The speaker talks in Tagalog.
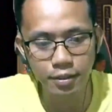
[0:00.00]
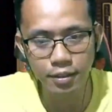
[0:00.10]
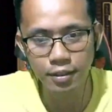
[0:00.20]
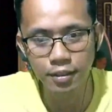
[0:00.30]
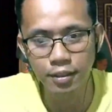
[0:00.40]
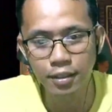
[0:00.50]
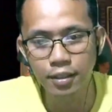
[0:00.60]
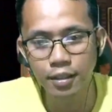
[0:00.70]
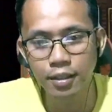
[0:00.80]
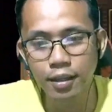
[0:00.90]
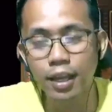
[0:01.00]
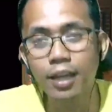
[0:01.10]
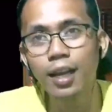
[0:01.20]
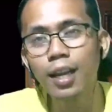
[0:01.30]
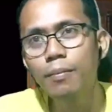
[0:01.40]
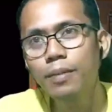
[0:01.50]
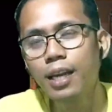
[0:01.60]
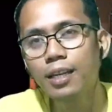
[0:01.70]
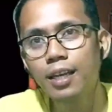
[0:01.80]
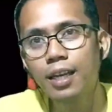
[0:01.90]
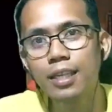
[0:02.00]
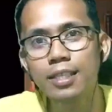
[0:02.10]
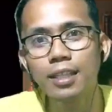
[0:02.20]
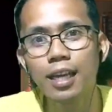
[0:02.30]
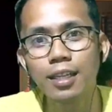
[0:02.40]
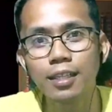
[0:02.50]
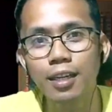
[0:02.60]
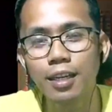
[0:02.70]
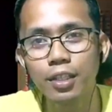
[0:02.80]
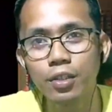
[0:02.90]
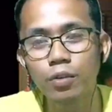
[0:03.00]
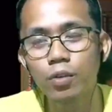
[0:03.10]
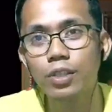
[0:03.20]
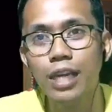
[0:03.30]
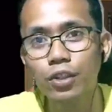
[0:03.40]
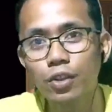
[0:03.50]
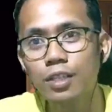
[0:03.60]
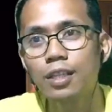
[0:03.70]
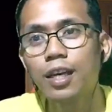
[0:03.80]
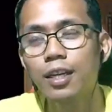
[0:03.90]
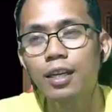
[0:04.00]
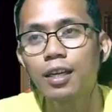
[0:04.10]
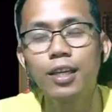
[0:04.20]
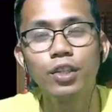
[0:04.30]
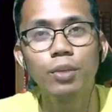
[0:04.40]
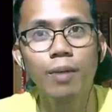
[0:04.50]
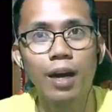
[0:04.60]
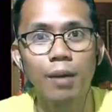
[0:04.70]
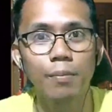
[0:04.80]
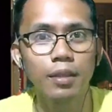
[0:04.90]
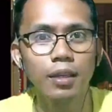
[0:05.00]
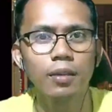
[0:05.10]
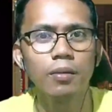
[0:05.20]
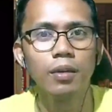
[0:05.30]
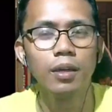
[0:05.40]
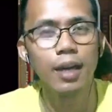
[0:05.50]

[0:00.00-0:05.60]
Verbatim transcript: Religion. Ayan, alam niya na yan ay satanic religion o statue ng satanic religion mga kapatid, no?